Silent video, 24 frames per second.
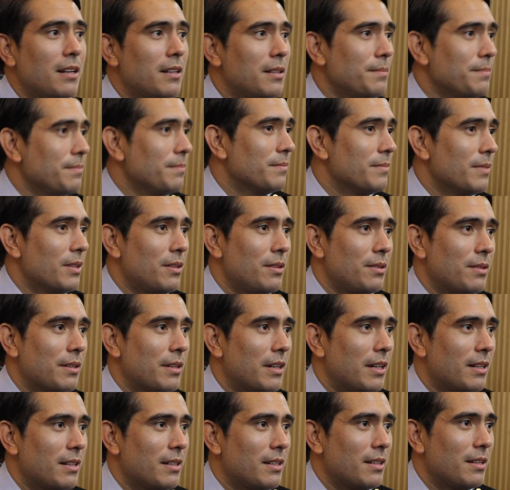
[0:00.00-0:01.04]
Um, no.
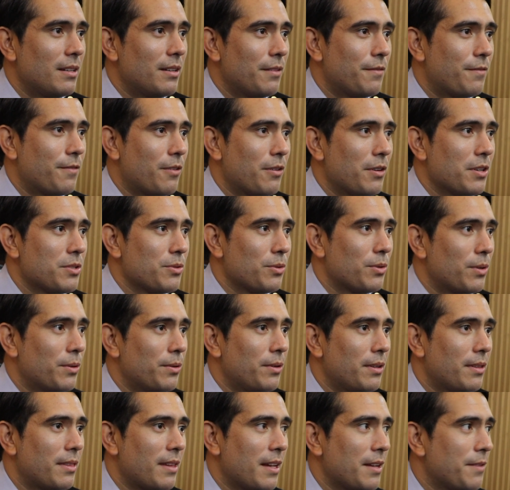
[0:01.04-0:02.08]
Uh, of course,
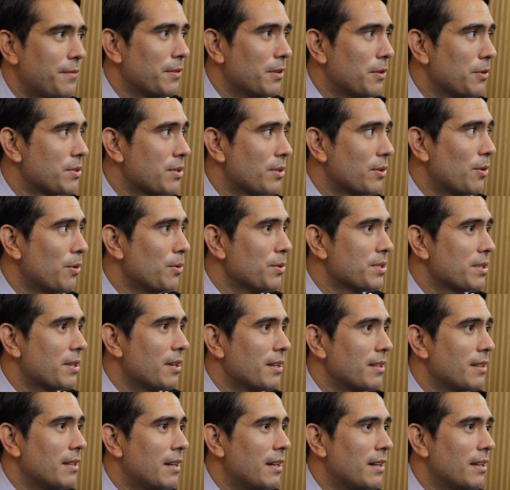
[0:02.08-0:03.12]
una-una ano, thankful also Coast
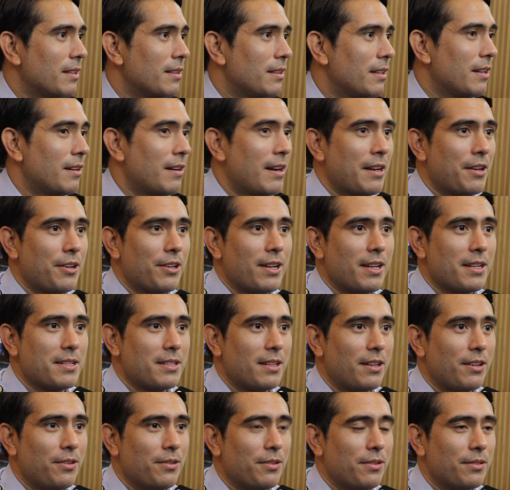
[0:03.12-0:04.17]
Guard na ni-recognize
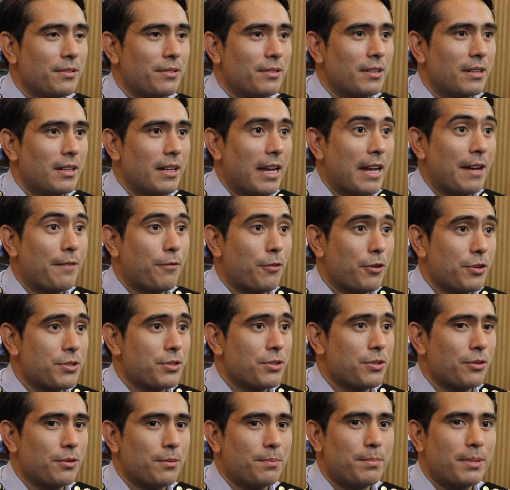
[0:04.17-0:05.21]
nila yung efforts
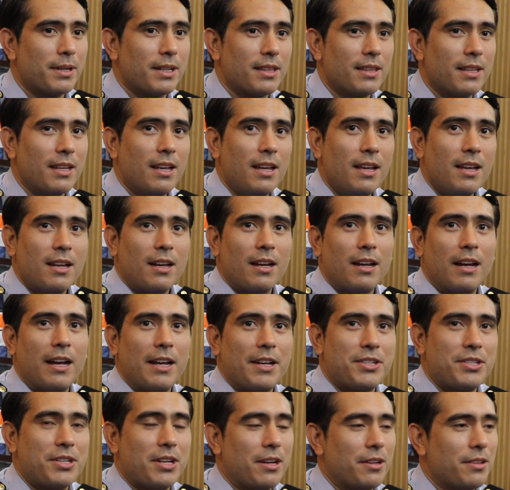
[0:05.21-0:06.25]
ko. But uh,
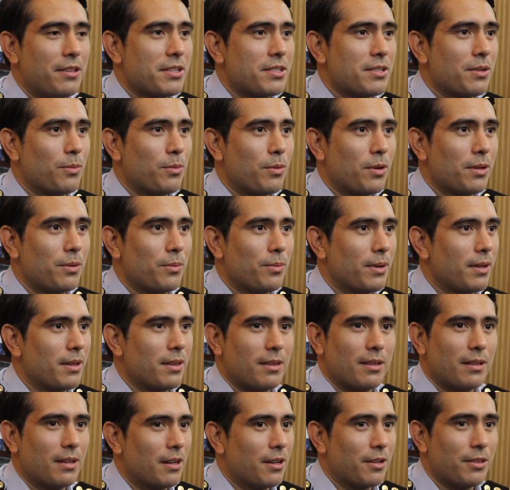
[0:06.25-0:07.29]
I share this award
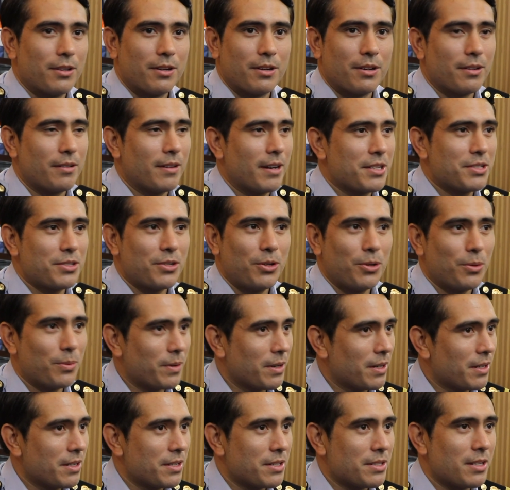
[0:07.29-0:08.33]
with other
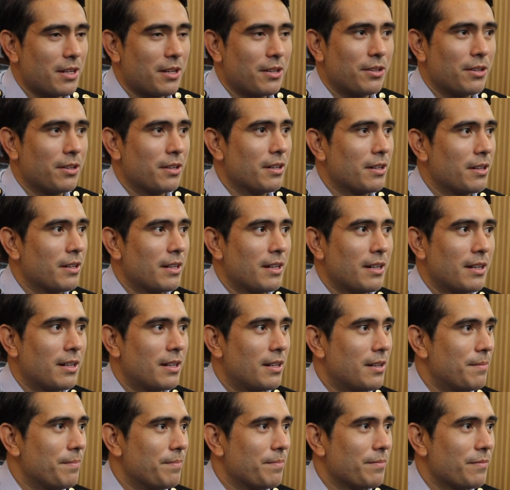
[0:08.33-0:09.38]
rescuers, other
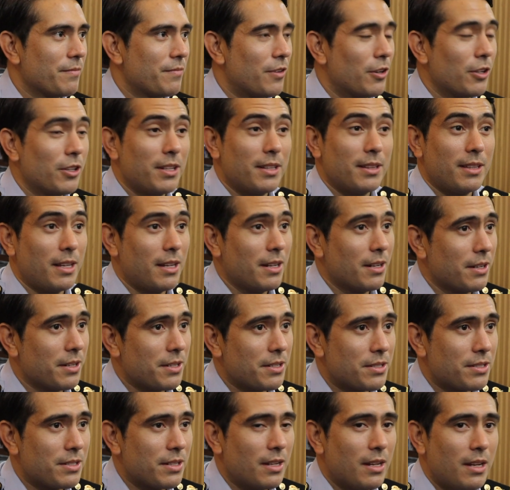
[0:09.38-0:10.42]
um,
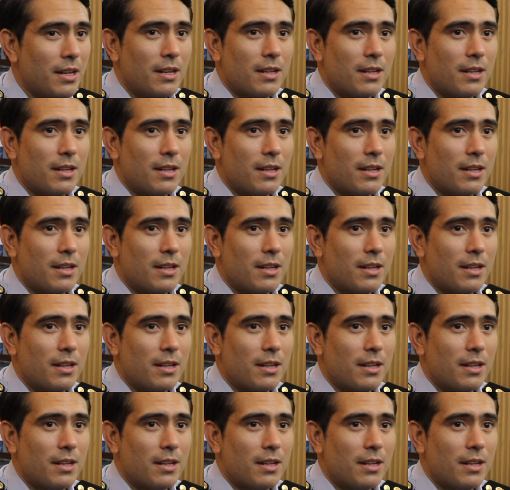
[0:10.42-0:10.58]
volunteers,